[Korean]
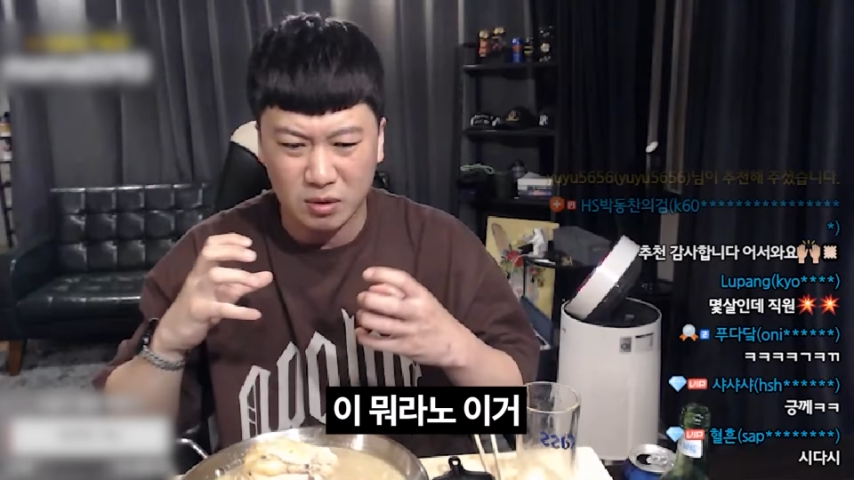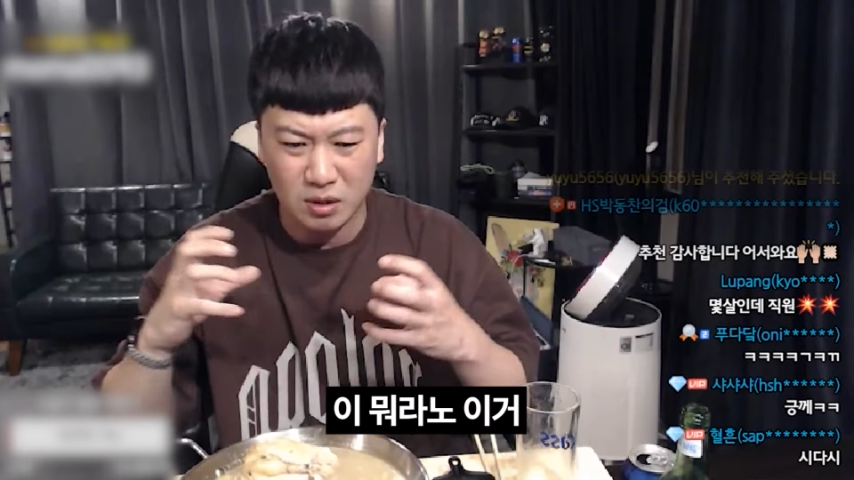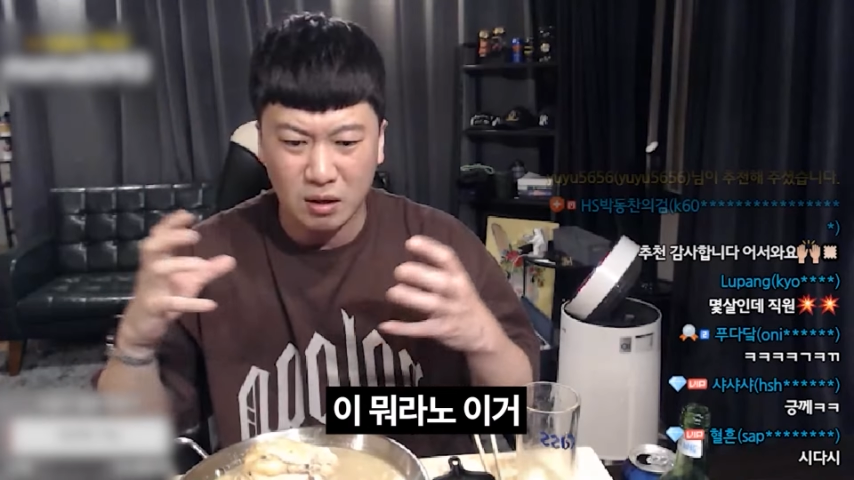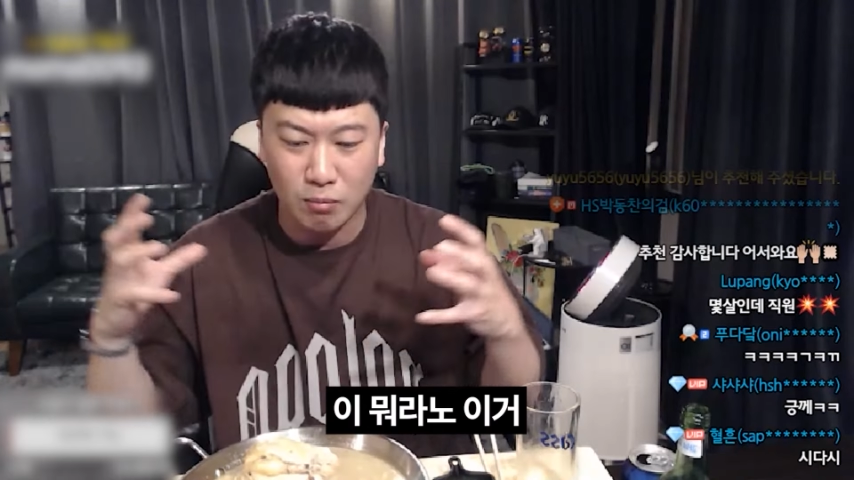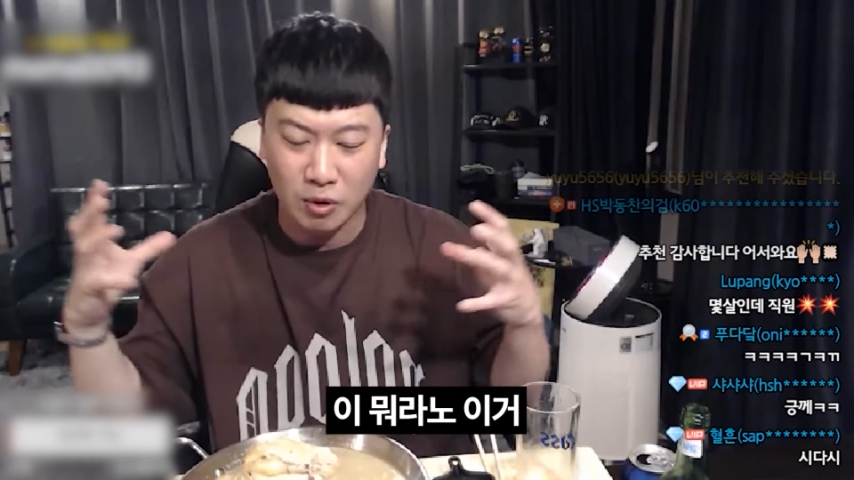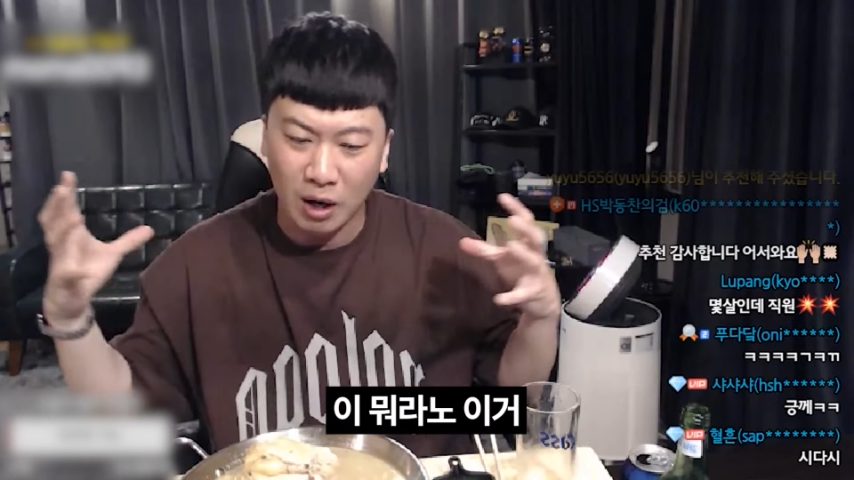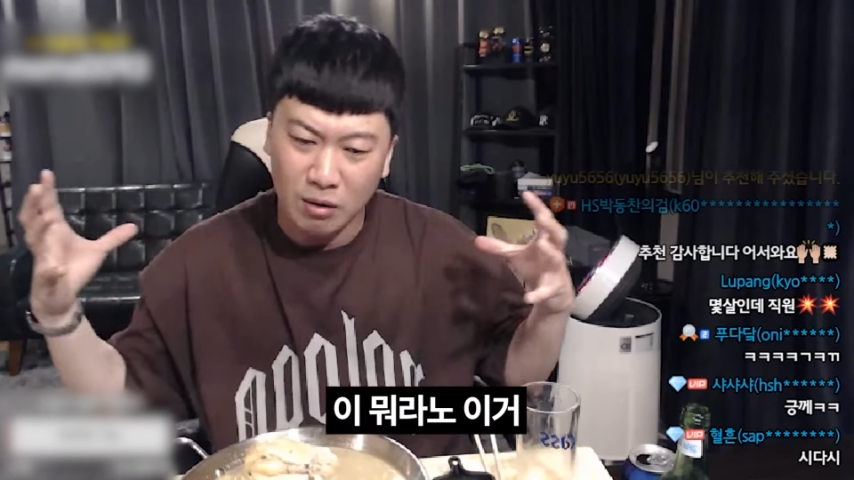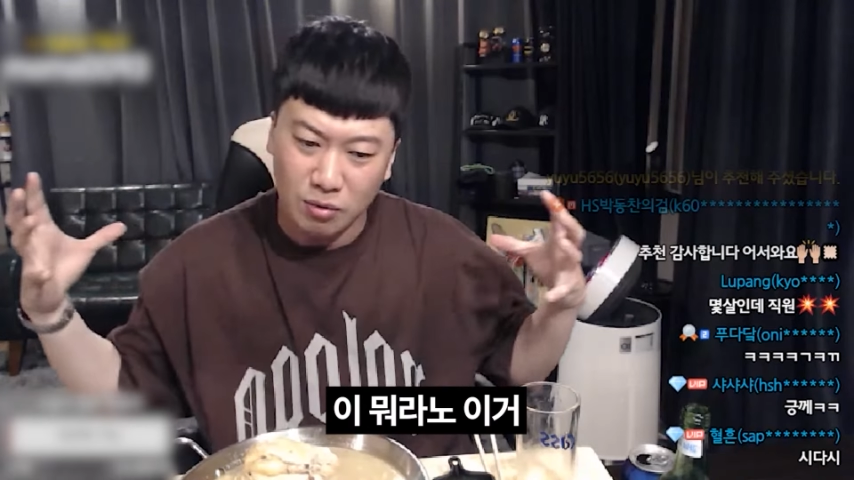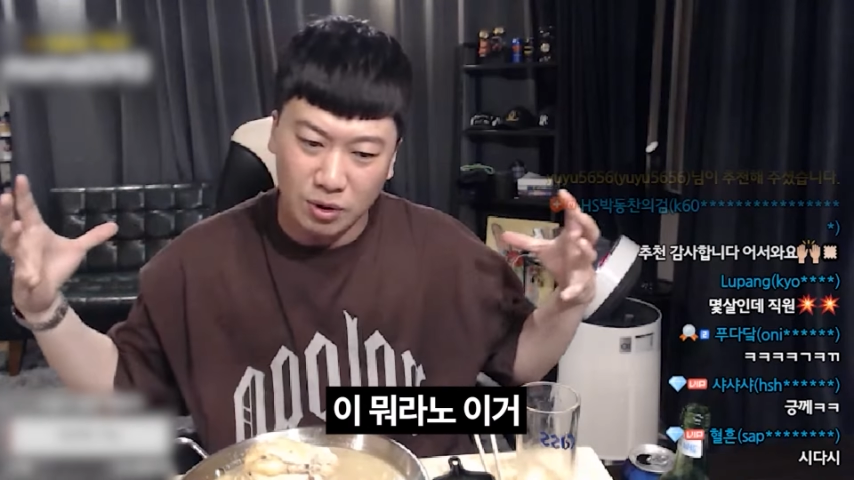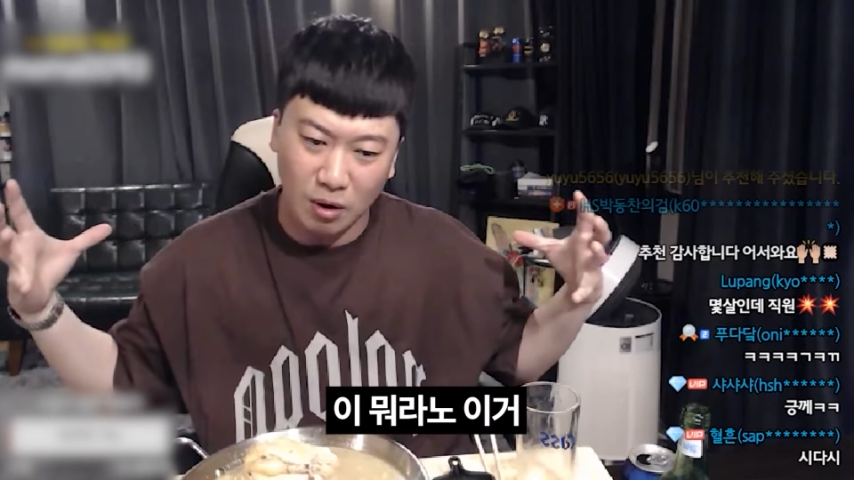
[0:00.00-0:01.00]
이게 뭐라
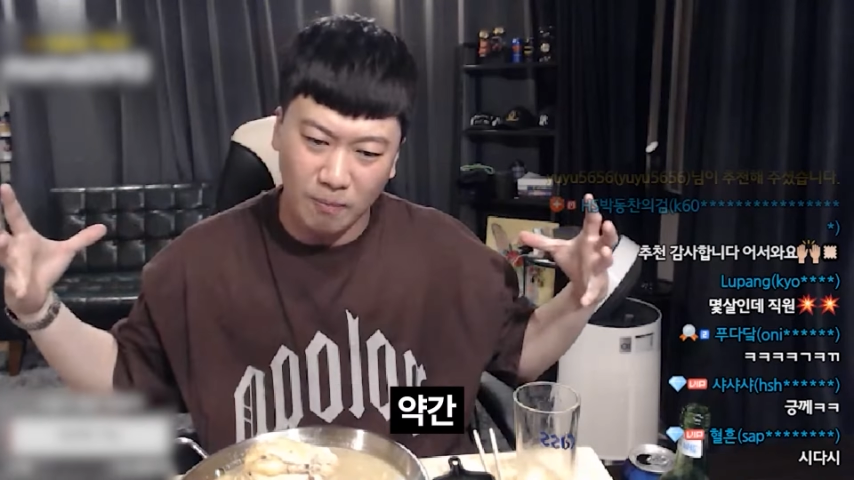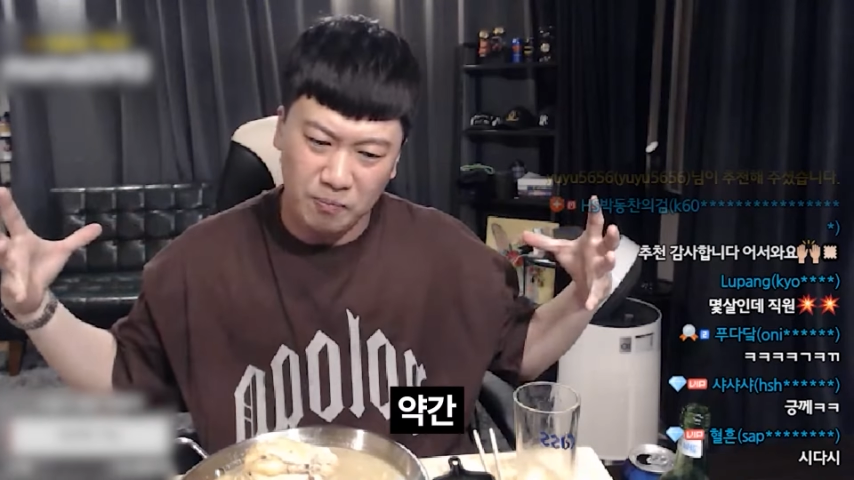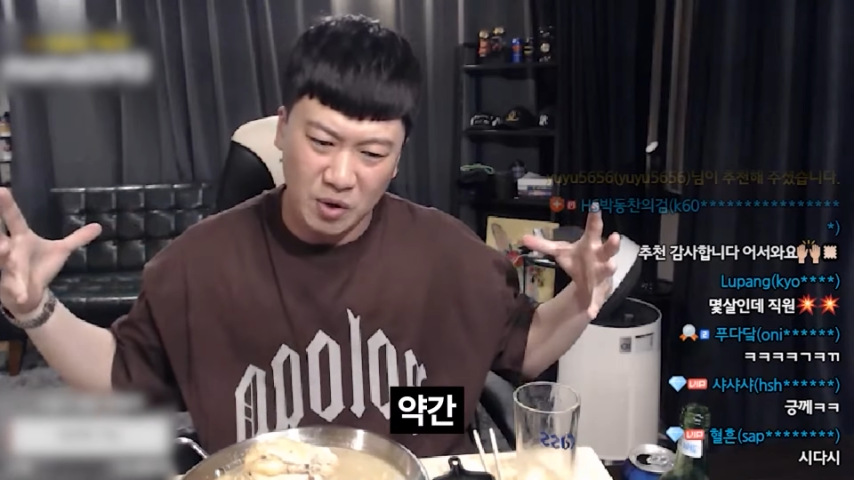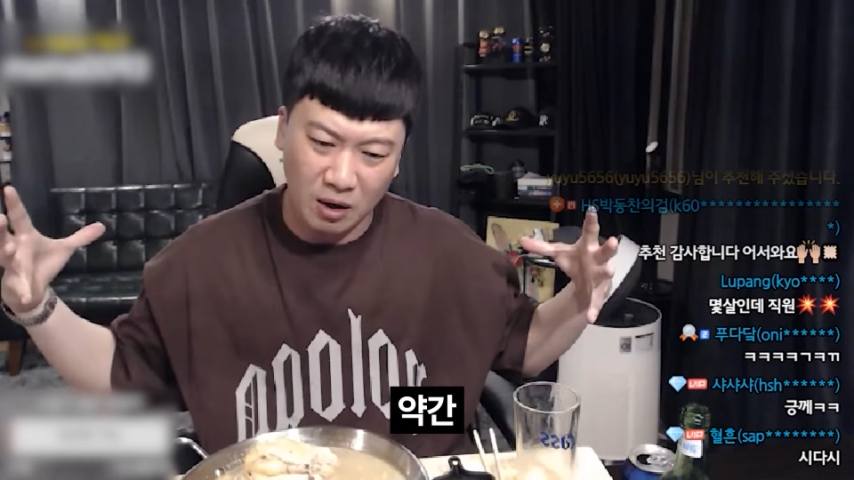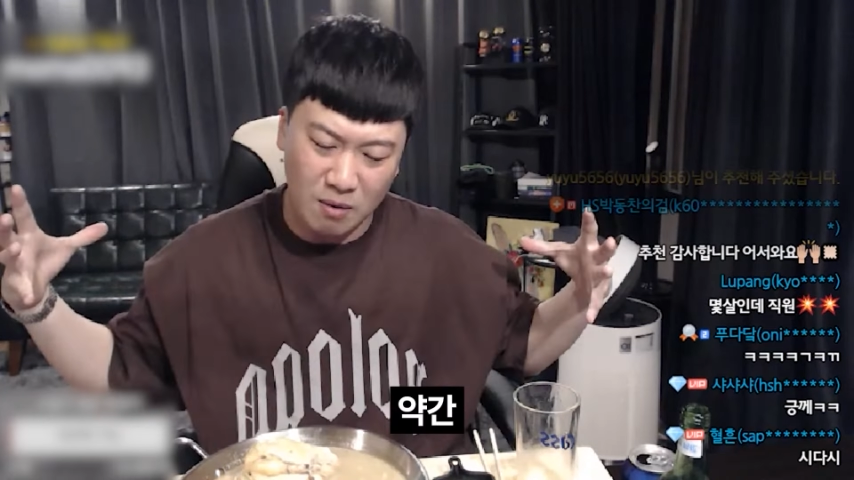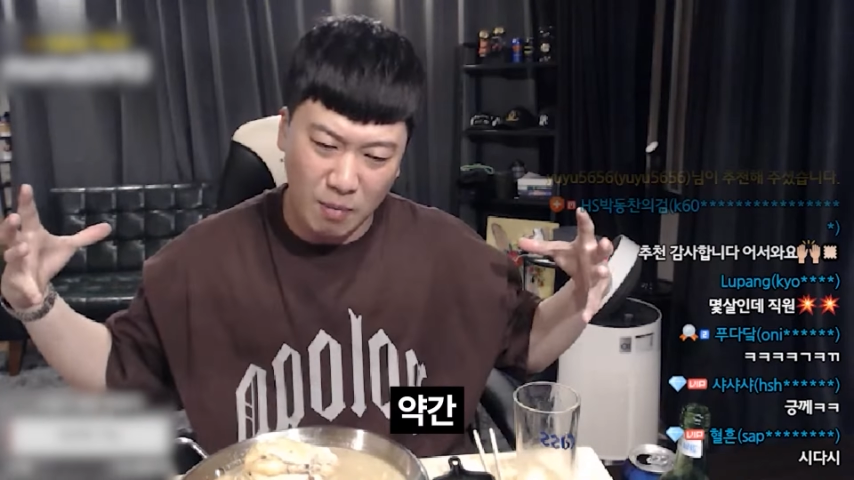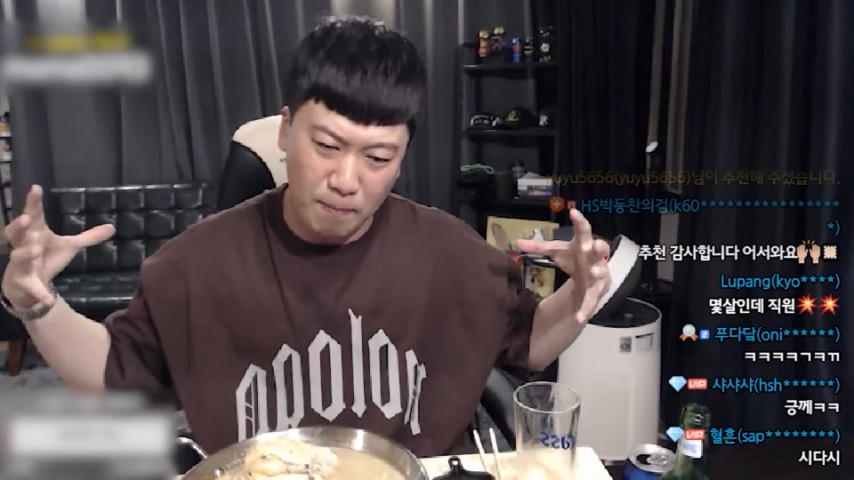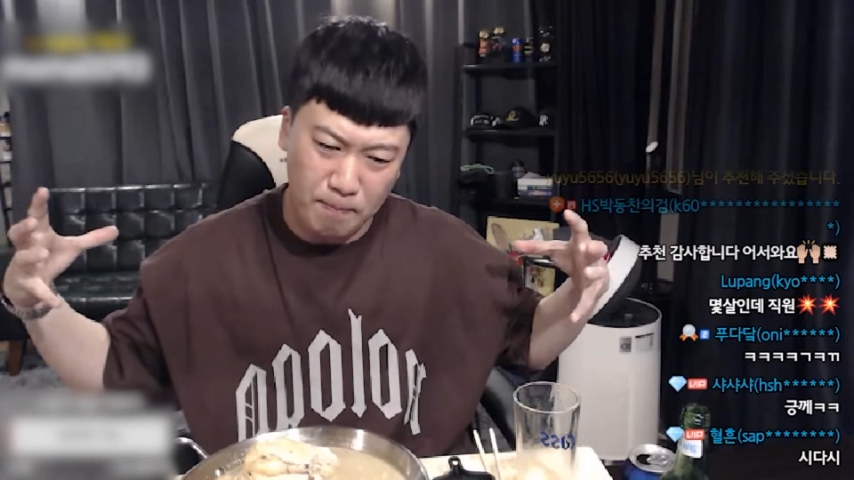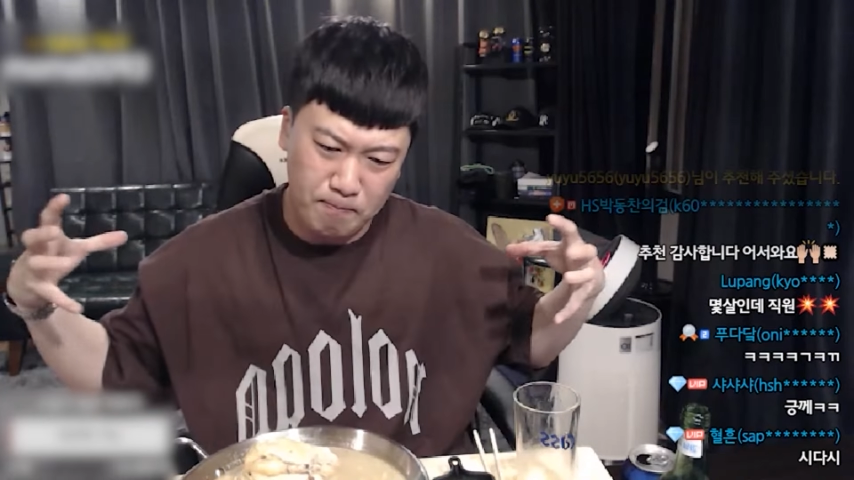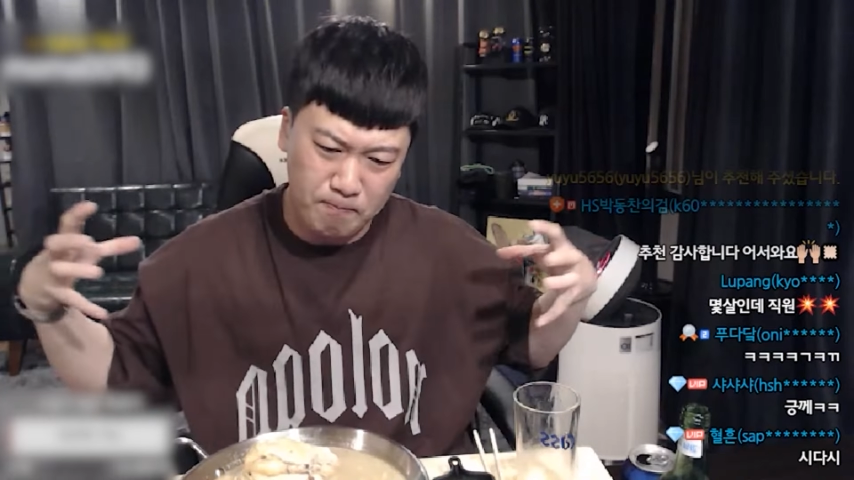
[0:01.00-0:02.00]
노 이거 약간 막